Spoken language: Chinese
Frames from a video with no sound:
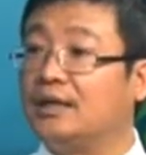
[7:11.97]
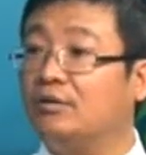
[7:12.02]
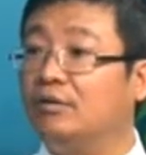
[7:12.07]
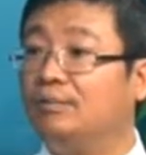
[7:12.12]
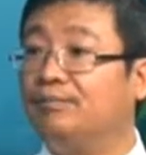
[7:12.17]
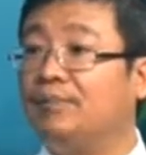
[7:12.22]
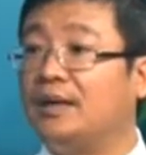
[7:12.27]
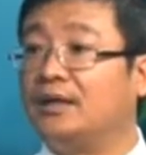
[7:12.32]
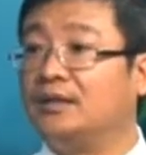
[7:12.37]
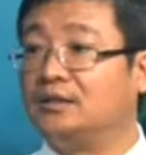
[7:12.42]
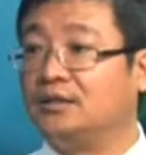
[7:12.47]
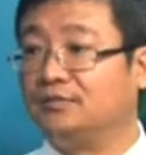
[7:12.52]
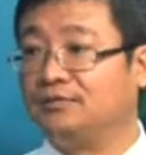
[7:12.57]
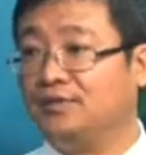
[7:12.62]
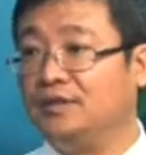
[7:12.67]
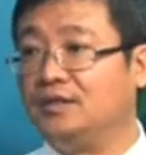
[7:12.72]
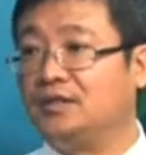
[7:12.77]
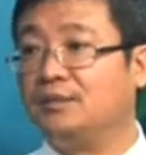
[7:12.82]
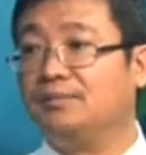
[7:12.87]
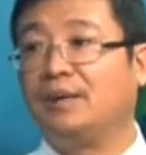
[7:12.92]
于我们帮你去
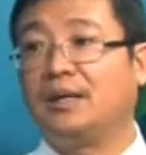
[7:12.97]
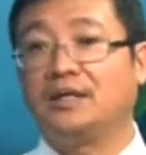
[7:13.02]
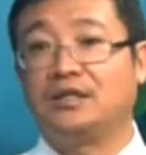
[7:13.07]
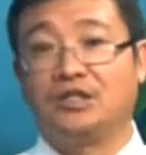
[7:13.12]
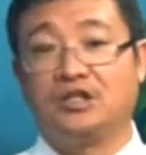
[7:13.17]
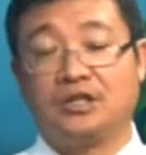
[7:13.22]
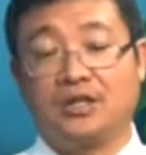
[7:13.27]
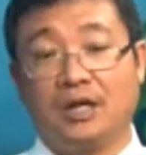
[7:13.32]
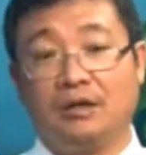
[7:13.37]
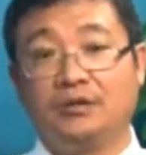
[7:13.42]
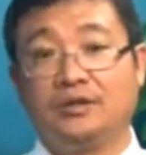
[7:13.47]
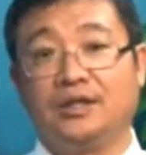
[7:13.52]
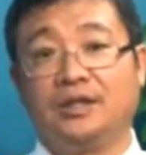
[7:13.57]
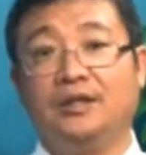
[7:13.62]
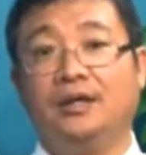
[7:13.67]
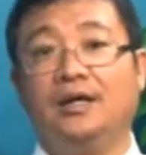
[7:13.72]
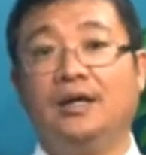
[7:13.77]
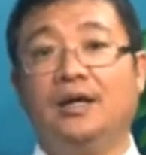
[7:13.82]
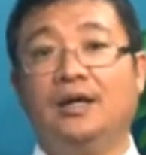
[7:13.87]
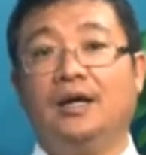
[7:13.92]
分析，帮你去挑
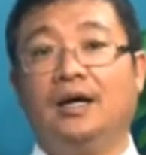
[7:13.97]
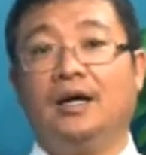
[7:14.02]
选，